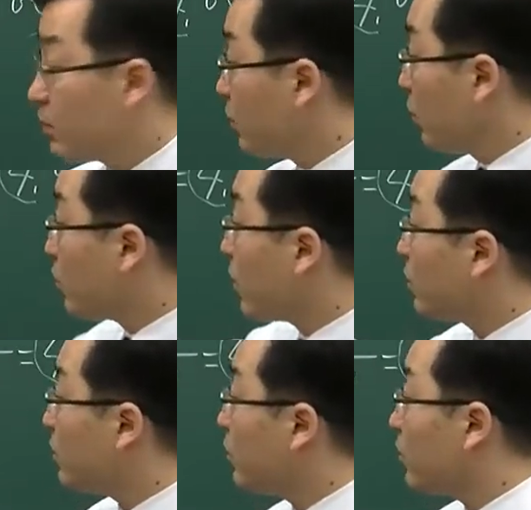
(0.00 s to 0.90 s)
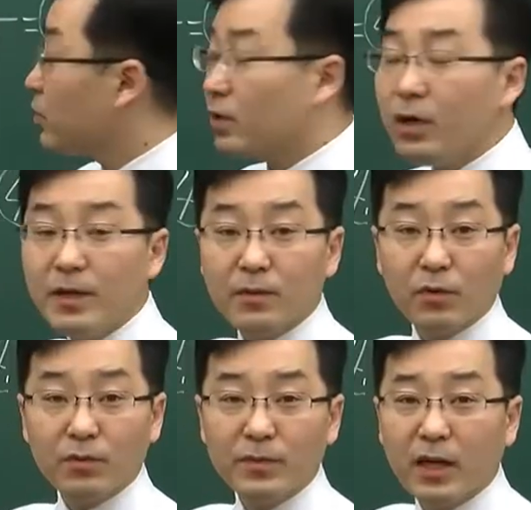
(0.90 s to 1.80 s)
CO2하고 CO도 처음에는
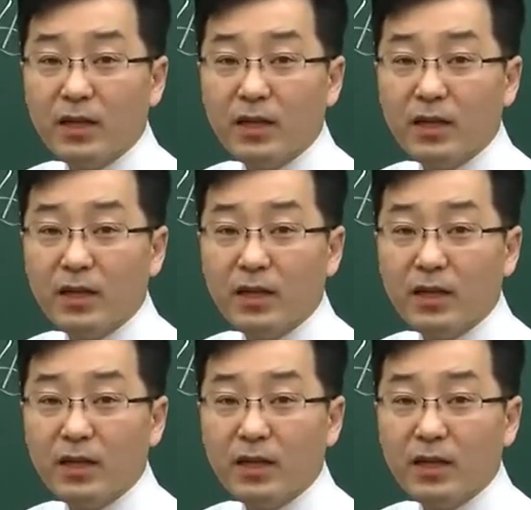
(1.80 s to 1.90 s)
모릅니다.